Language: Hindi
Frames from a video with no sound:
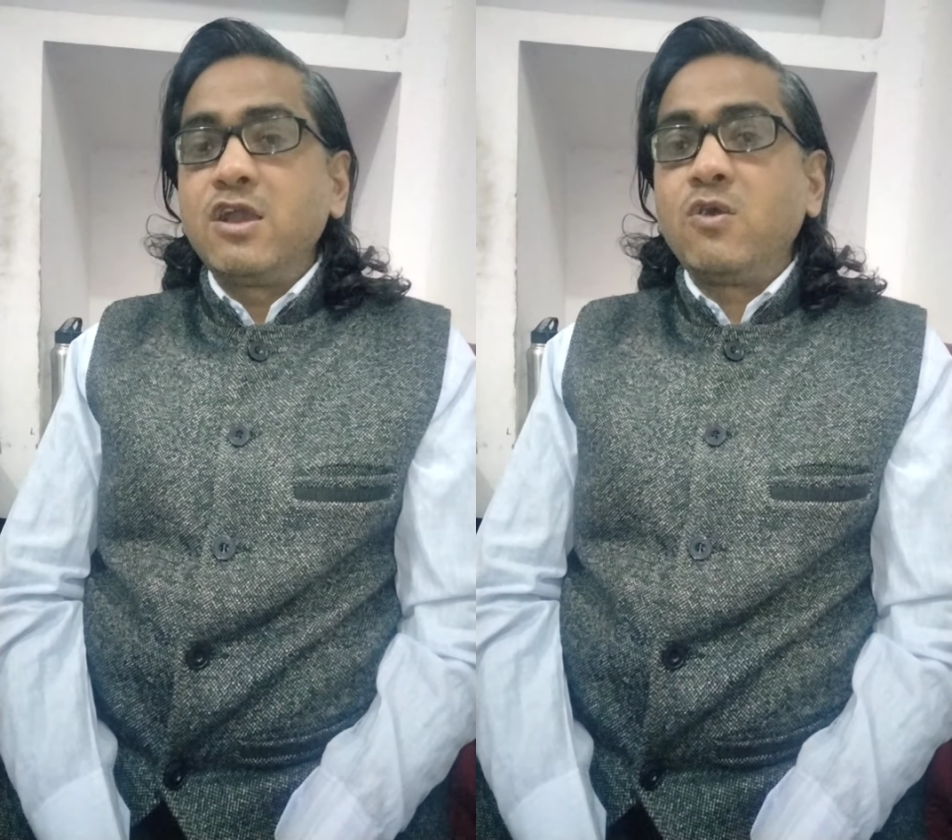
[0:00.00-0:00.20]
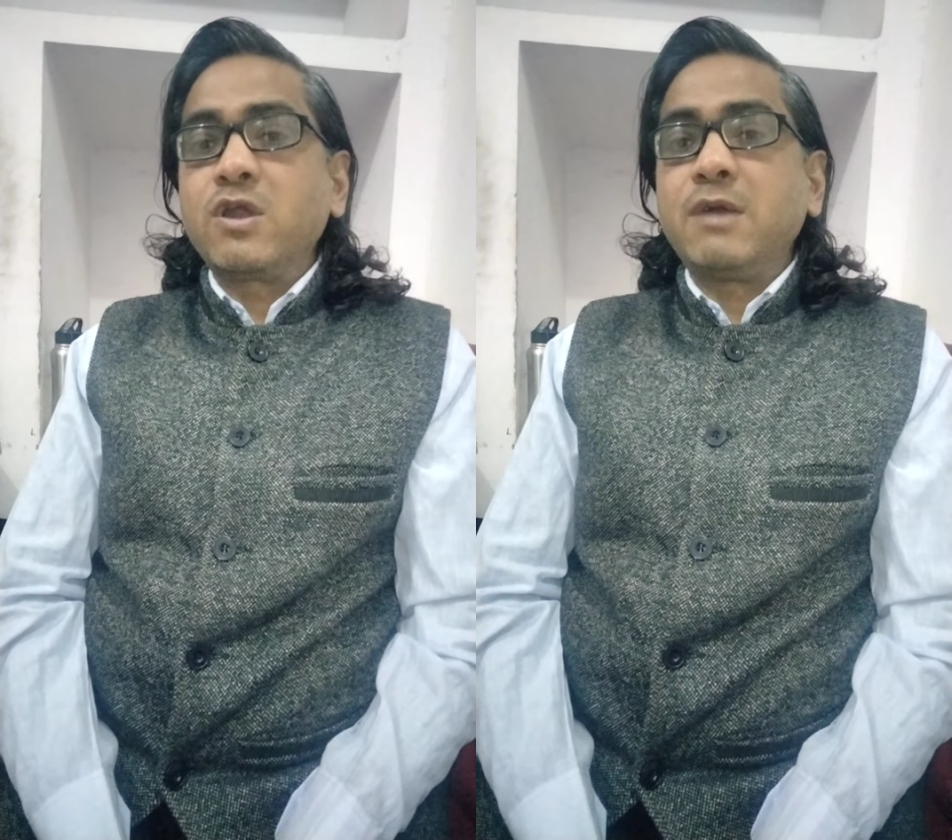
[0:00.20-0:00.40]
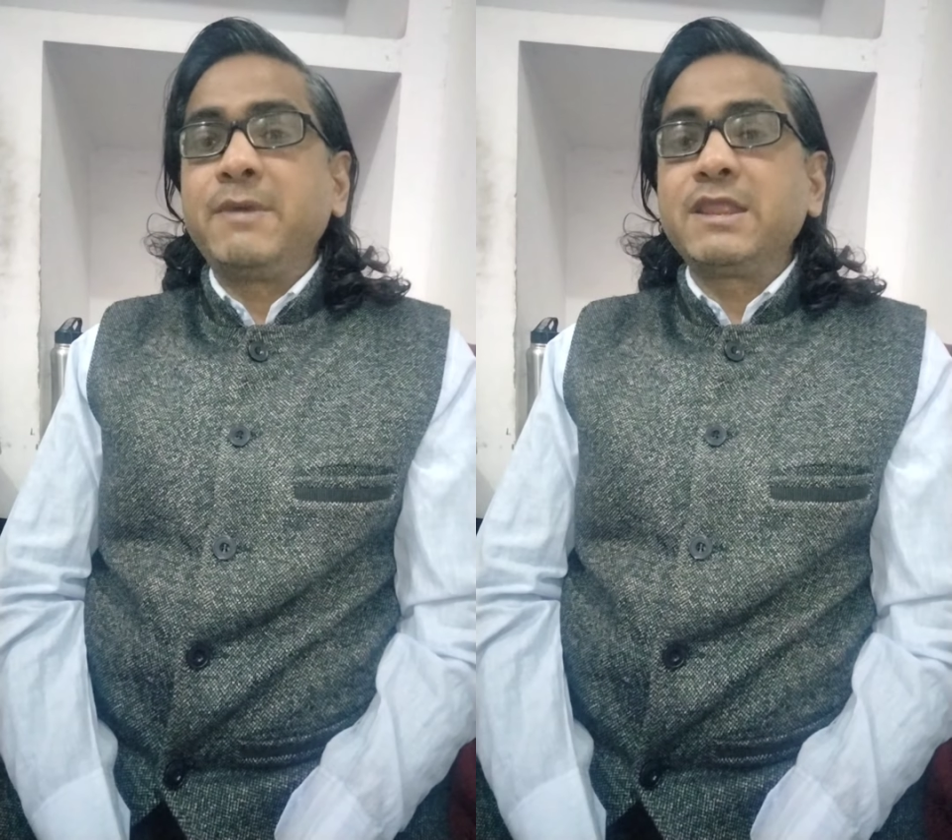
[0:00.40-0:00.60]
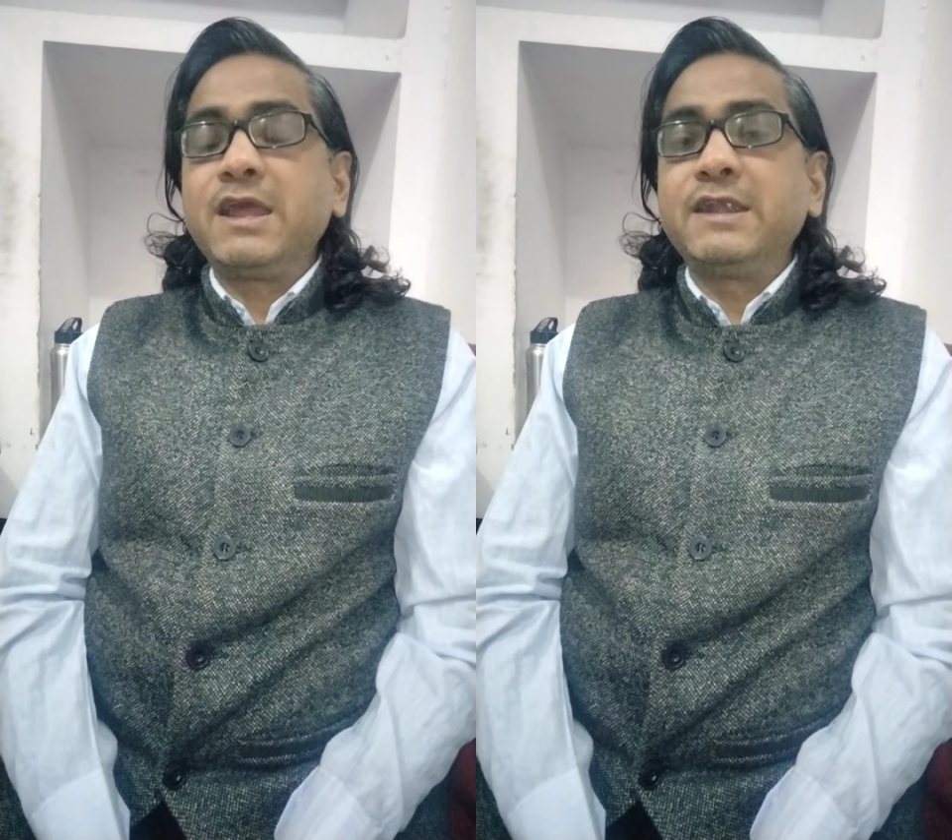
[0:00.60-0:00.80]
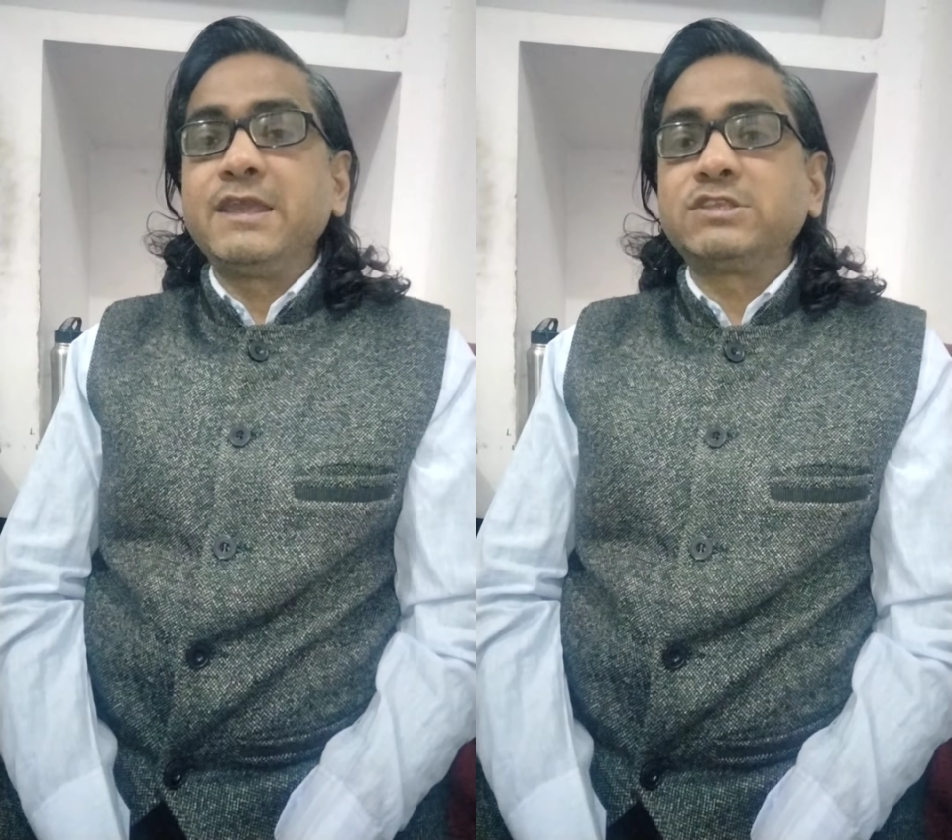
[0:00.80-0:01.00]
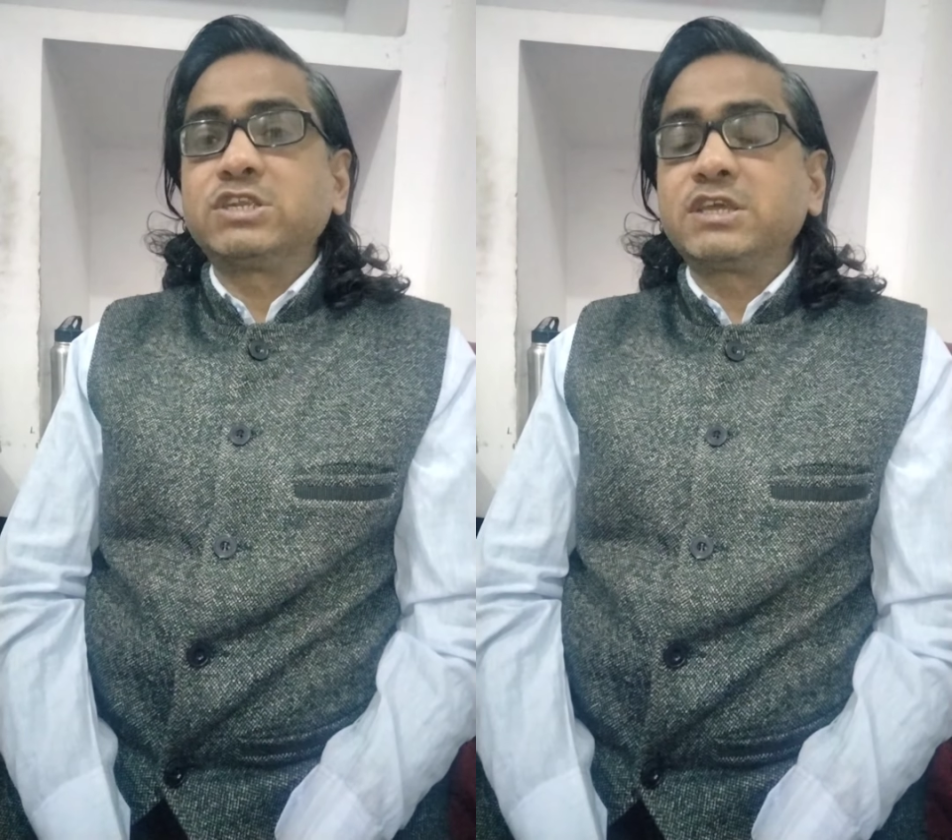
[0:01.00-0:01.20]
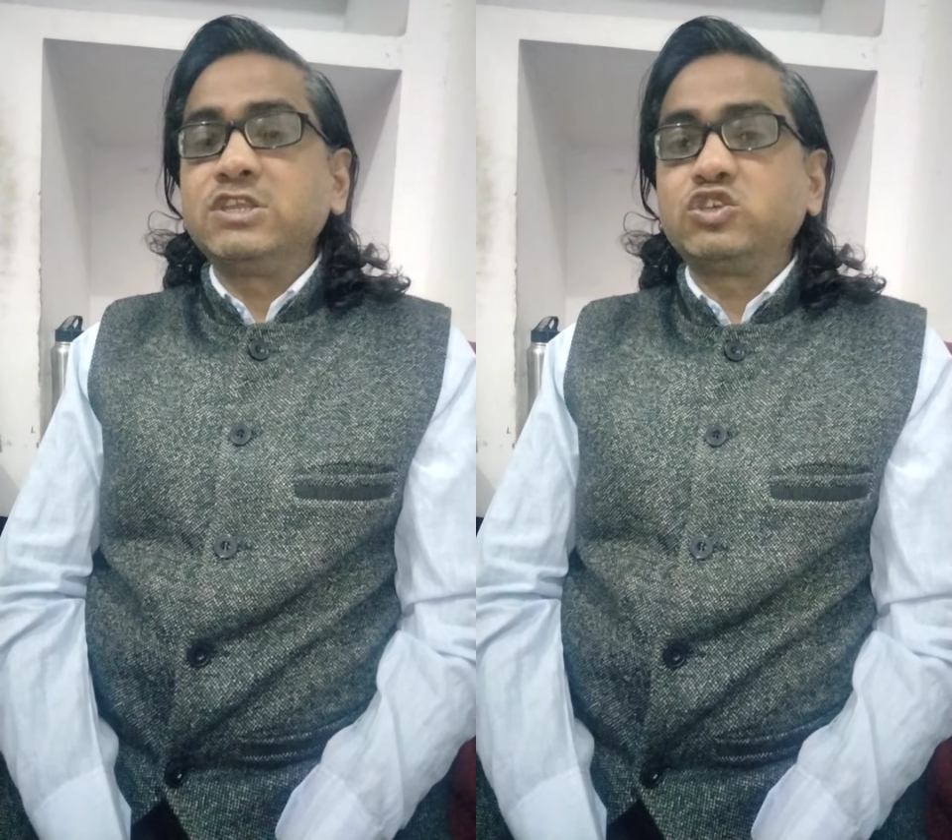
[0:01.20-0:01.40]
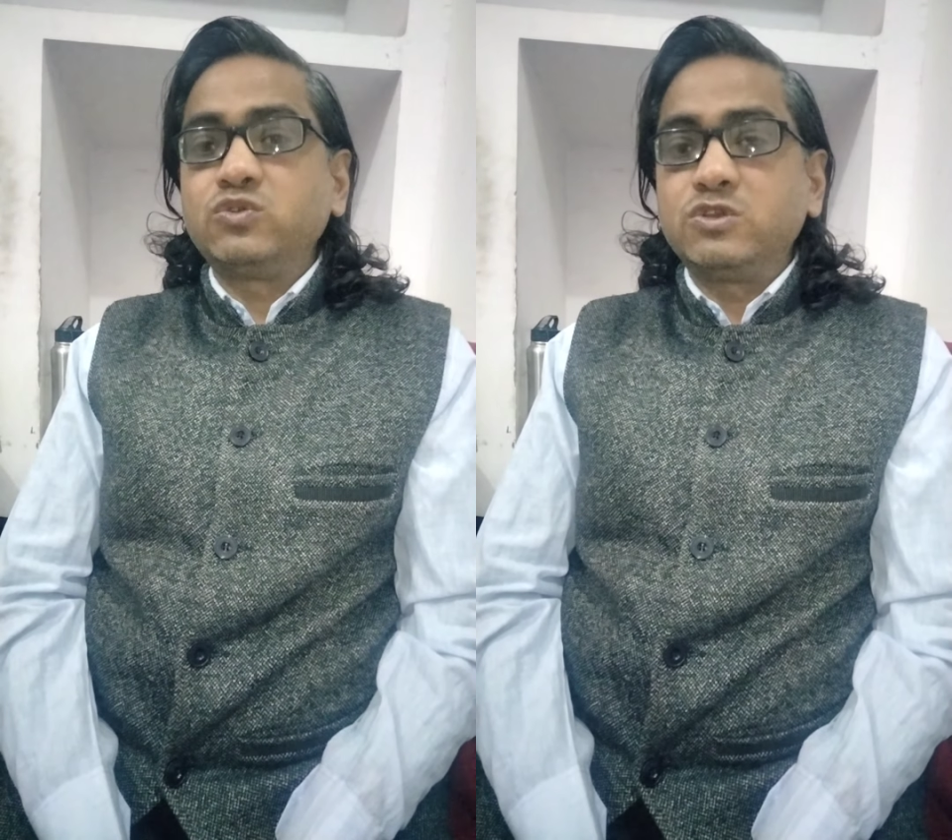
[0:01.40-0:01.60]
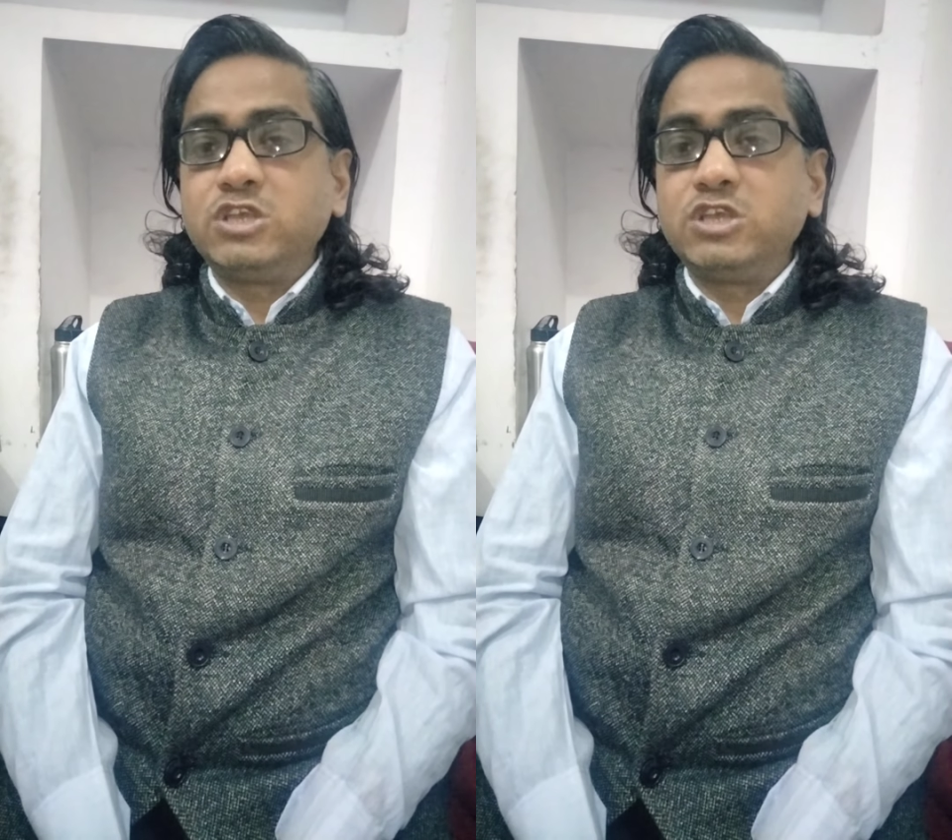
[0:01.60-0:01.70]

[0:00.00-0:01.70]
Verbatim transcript: और हमारी हड्डियाँ चटकनी शुरू हो